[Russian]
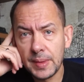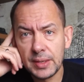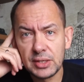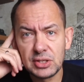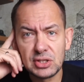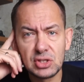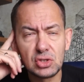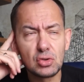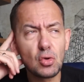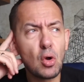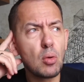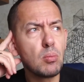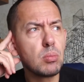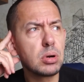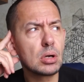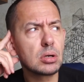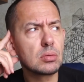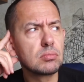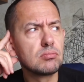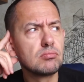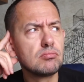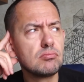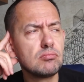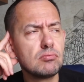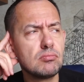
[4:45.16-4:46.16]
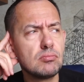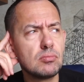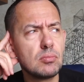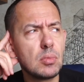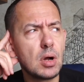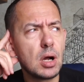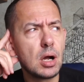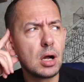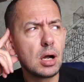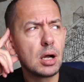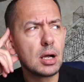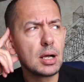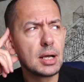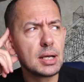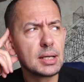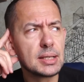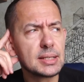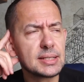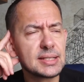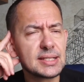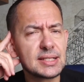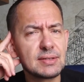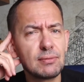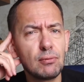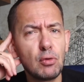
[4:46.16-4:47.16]
СОБР. А
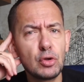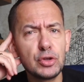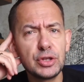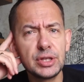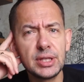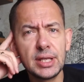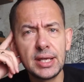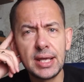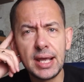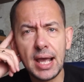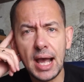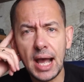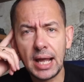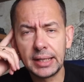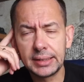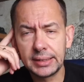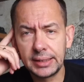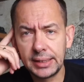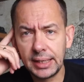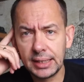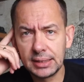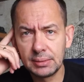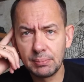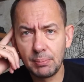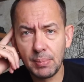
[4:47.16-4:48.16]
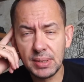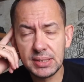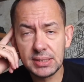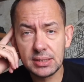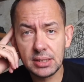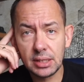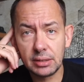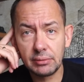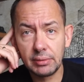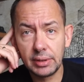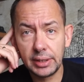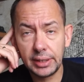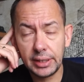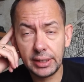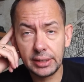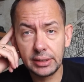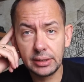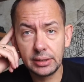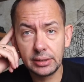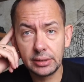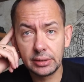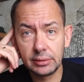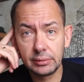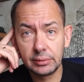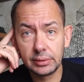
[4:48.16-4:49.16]
сводный отряд быстрого
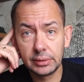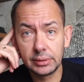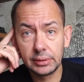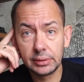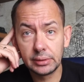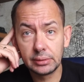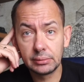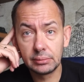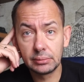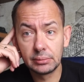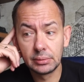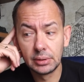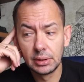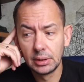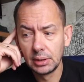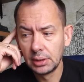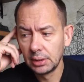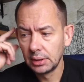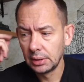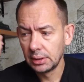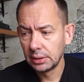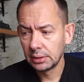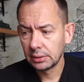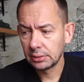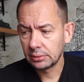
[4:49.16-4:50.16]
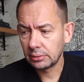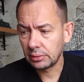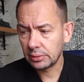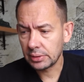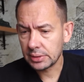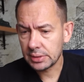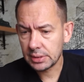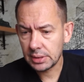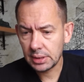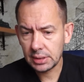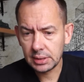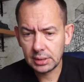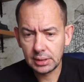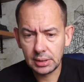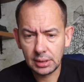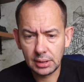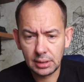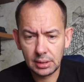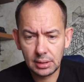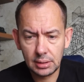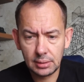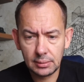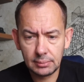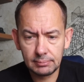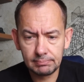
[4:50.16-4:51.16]
реагирования. То есть
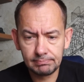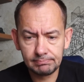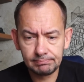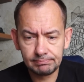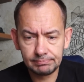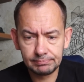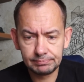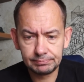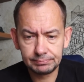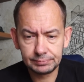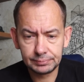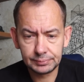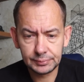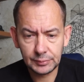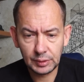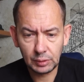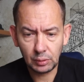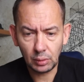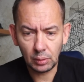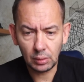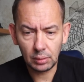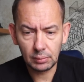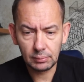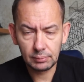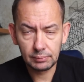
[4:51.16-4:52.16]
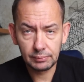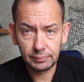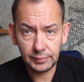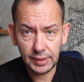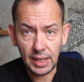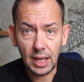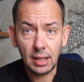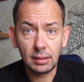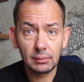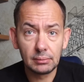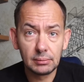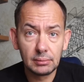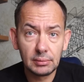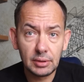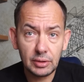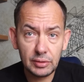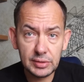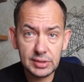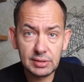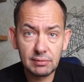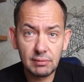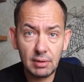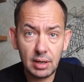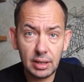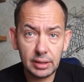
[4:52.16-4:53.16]
это то, да,
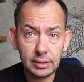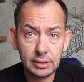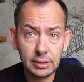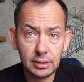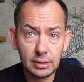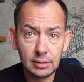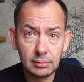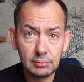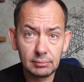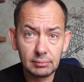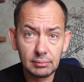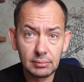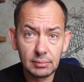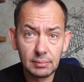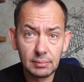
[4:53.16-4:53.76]
Росгвардия